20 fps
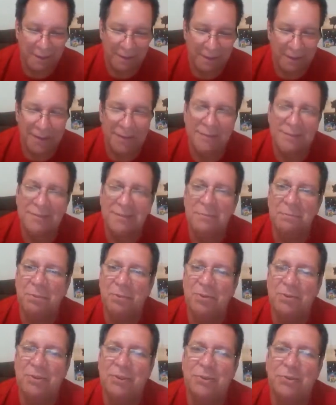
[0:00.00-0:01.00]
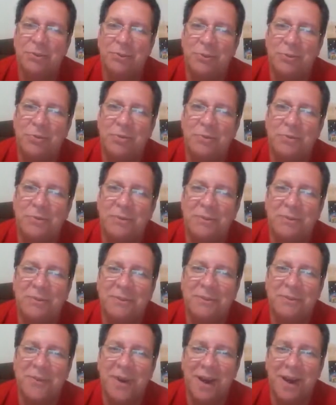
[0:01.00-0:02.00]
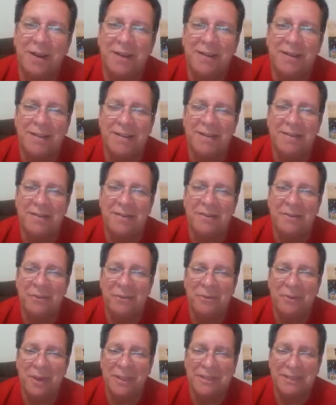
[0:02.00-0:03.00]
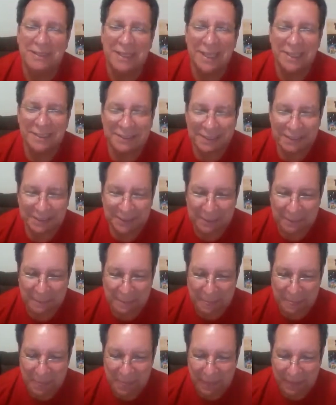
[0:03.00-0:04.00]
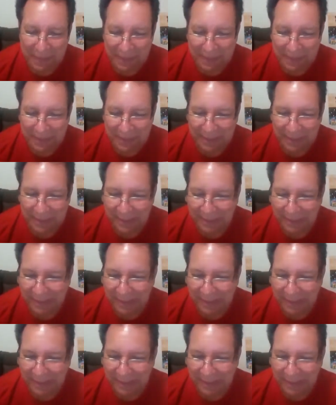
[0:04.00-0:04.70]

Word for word: eh, se projetou no ar com as asas. Né?